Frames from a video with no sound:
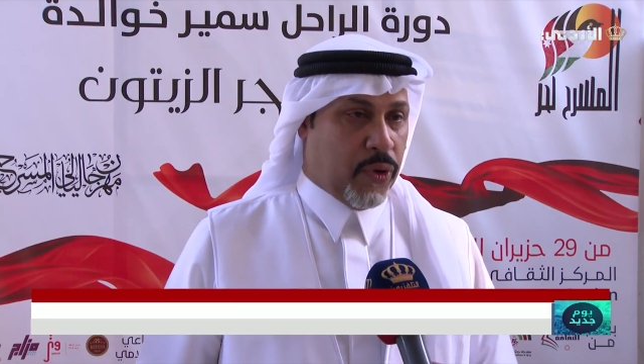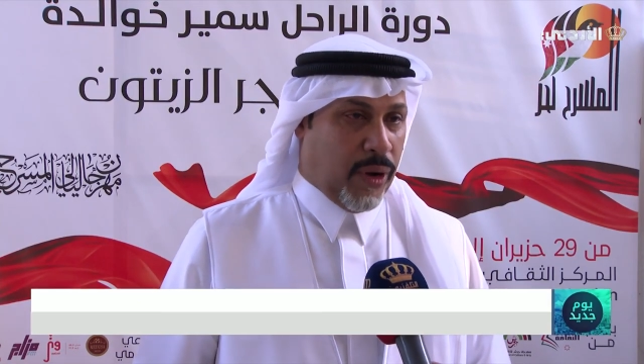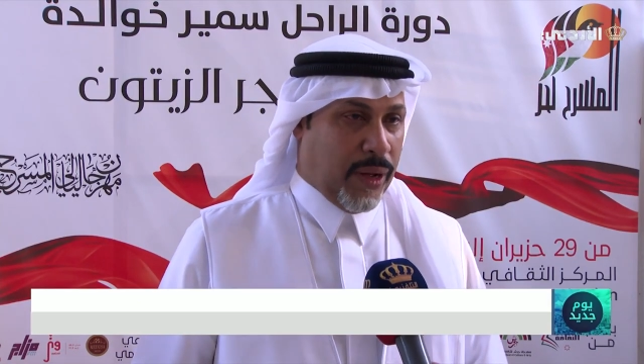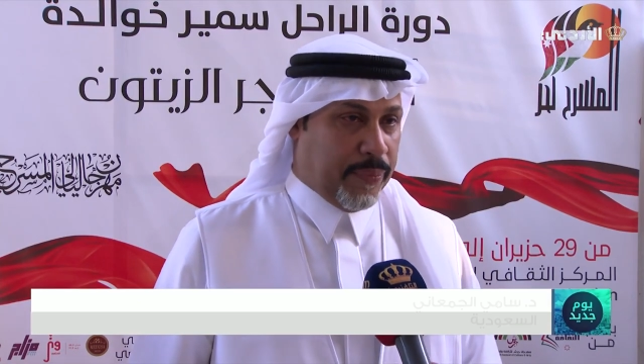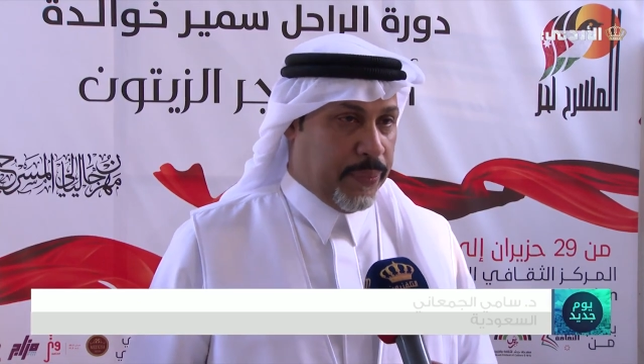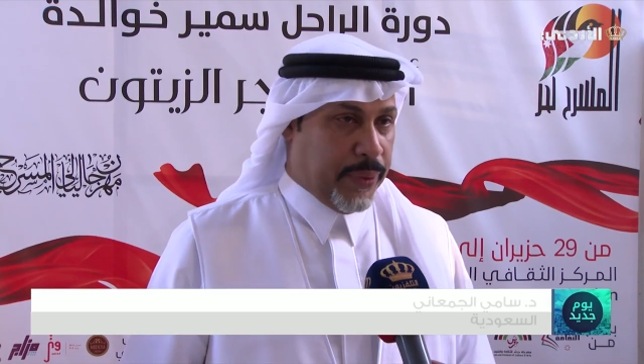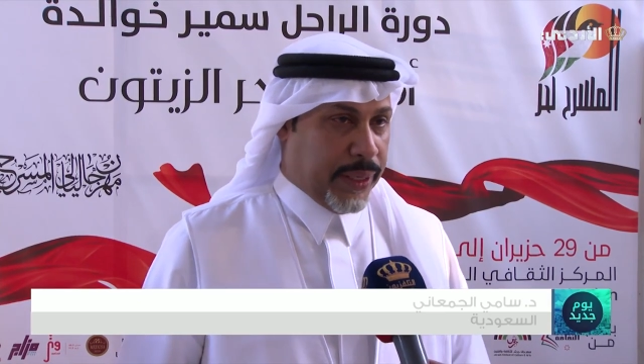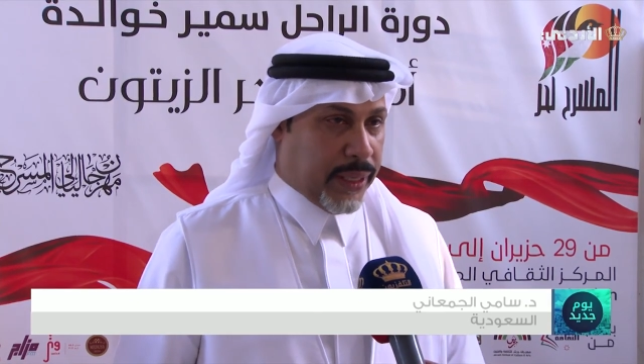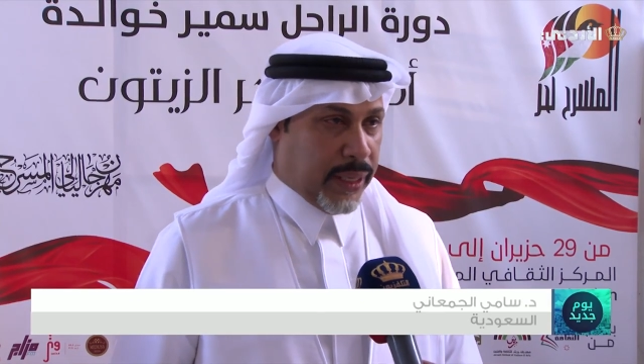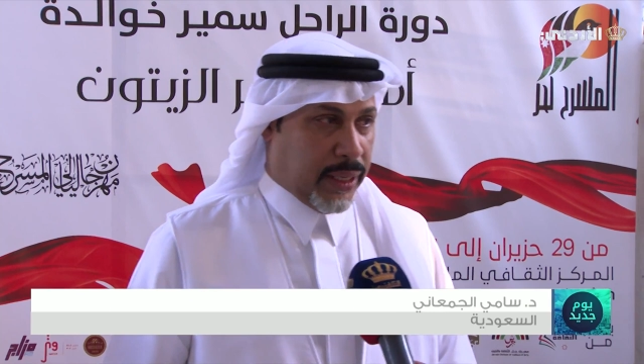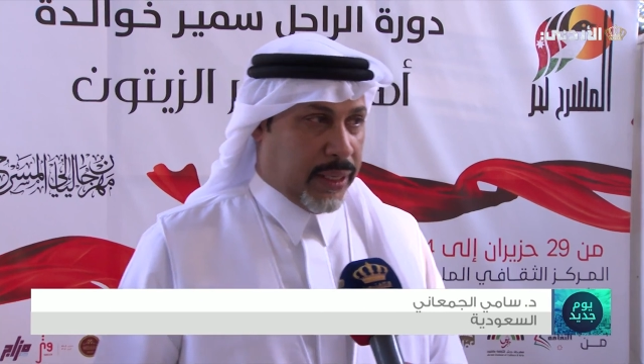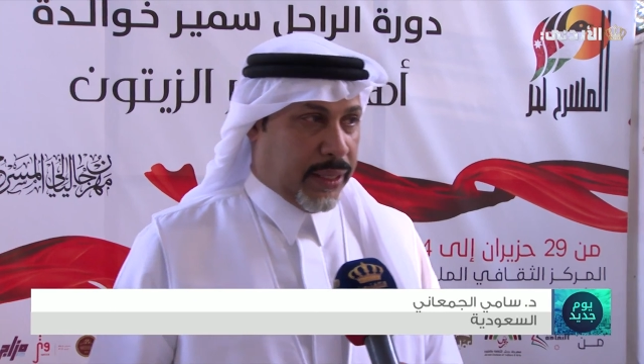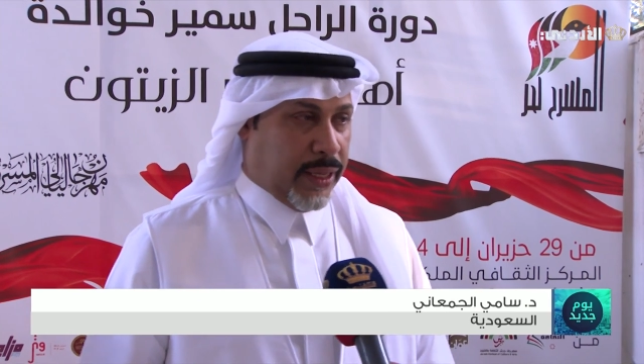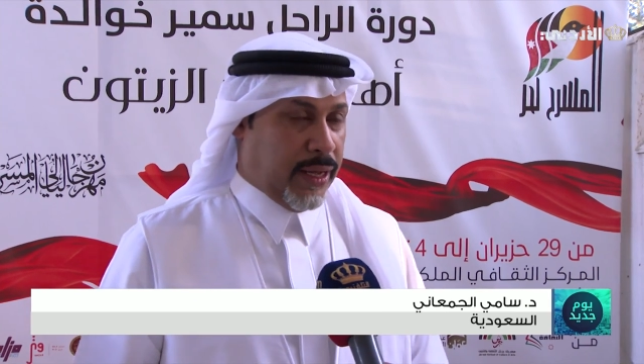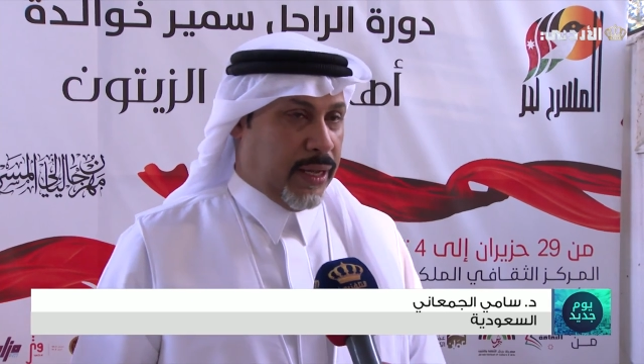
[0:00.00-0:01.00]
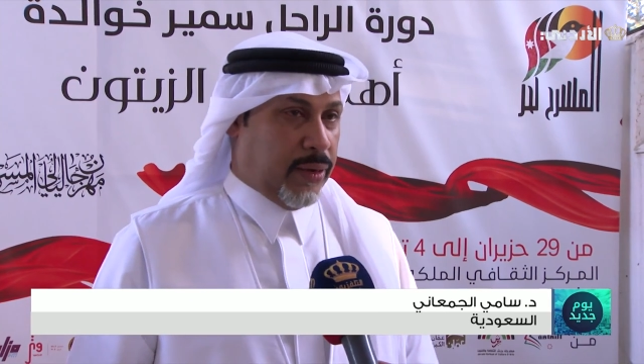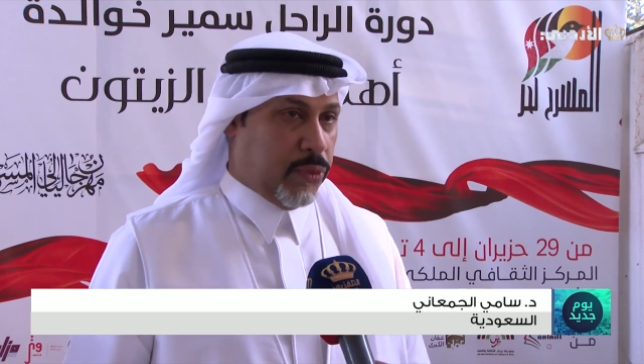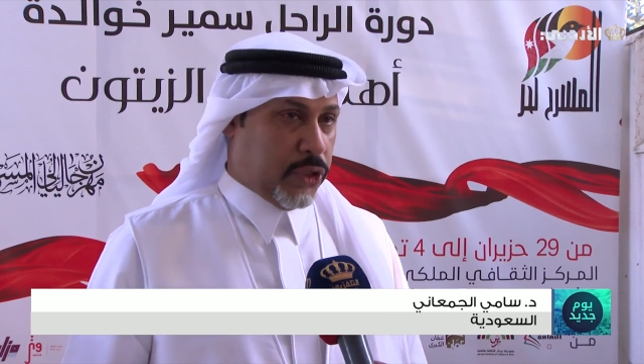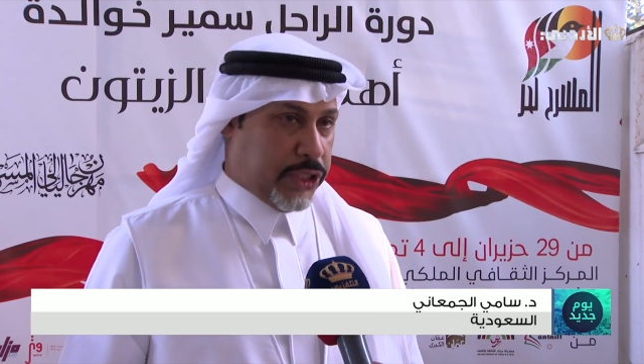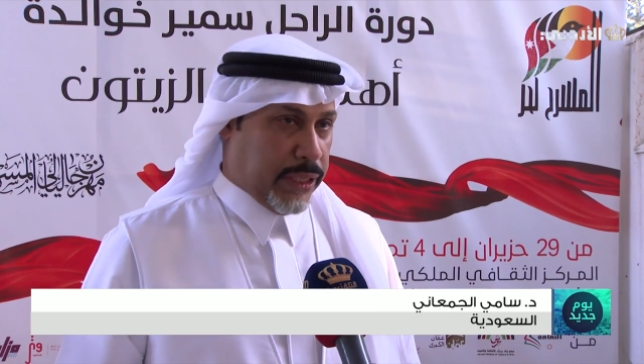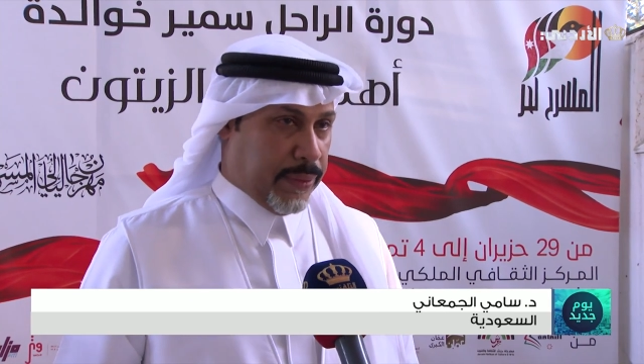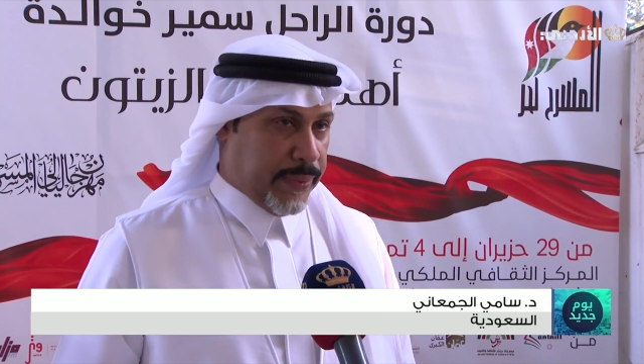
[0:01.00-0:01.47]
يعبر عن قضايا
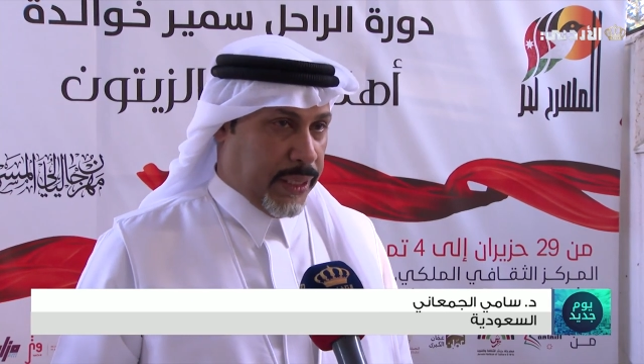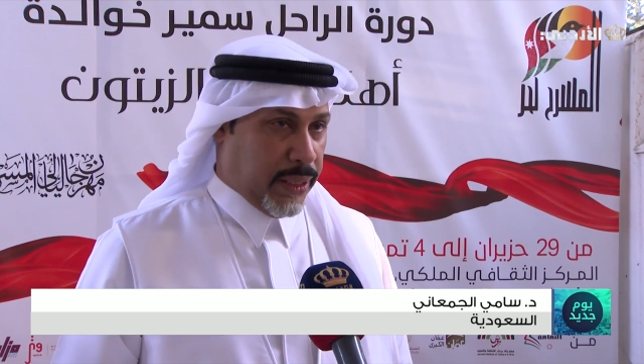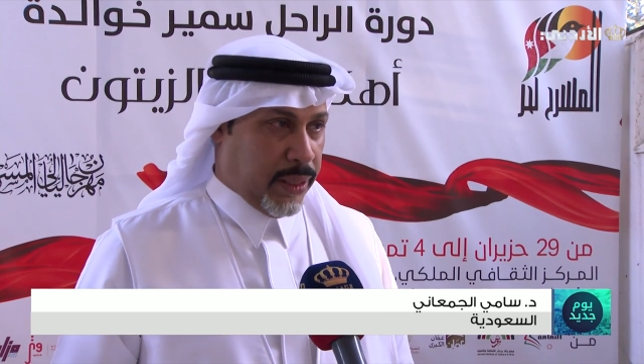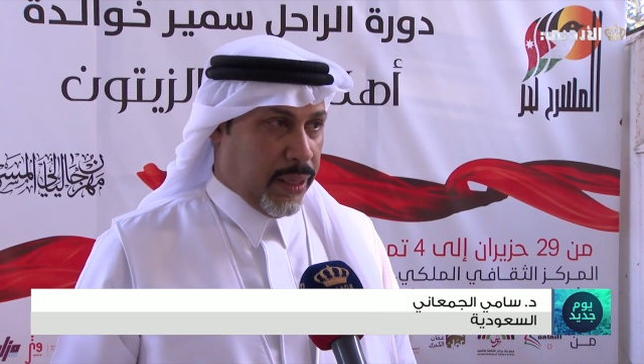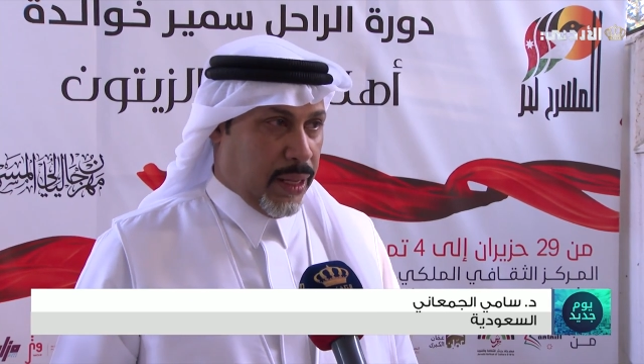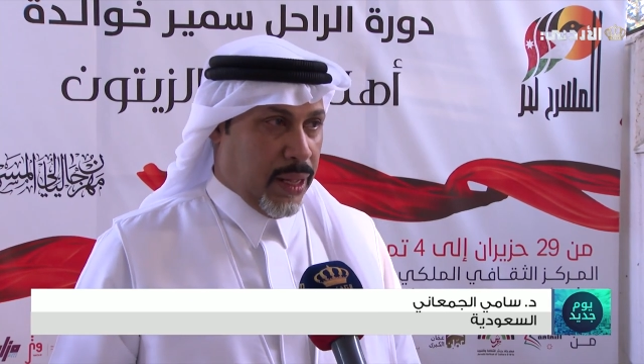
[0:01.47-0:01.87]
المجتمع